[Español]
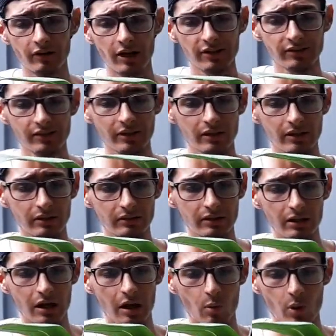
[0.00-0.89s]
frase de,
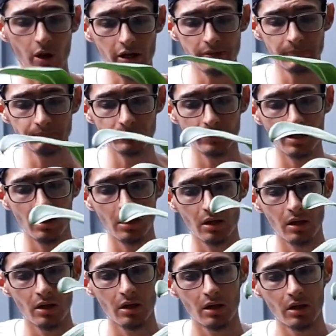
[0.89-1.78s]
de Hawái.
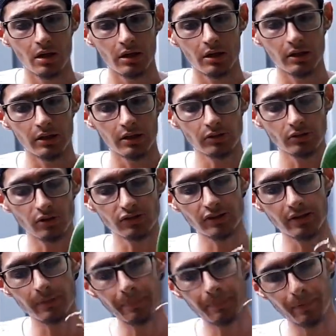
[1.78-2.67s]

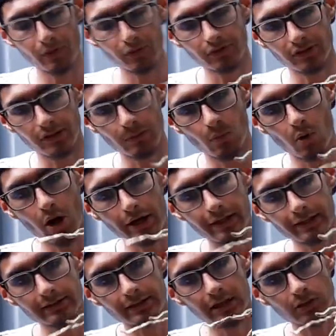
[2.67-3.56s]
Entonces procedemos
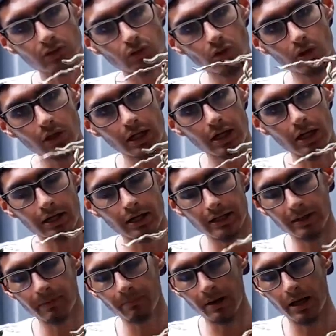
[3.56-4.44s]
a quitar toda la
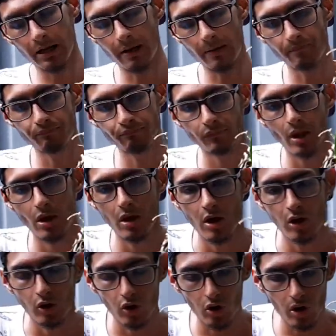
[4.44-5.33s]
raíz mala.
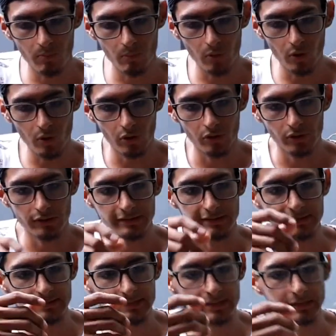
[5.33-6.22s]
¿Cómo
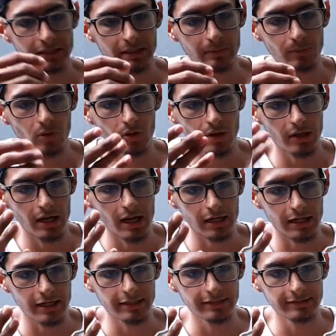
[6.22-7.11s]
distinguimos la
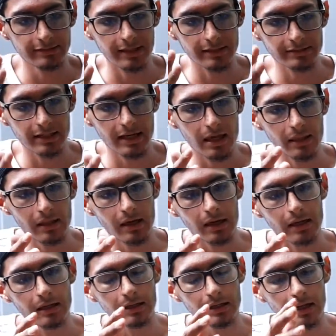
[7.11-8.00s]
raíz
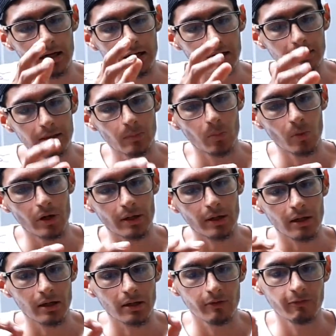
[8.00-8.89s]
dañada y la raíz
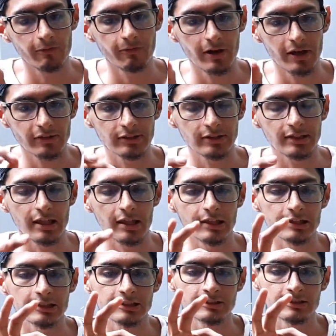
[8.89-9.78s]
buena? Fácil,
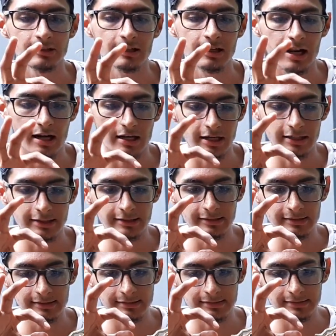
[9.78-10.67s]
la
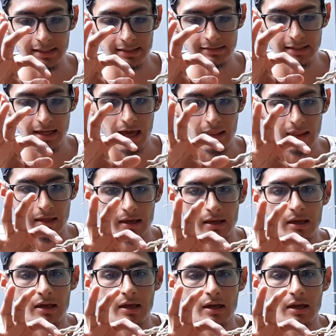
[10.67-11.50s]
raíz dañada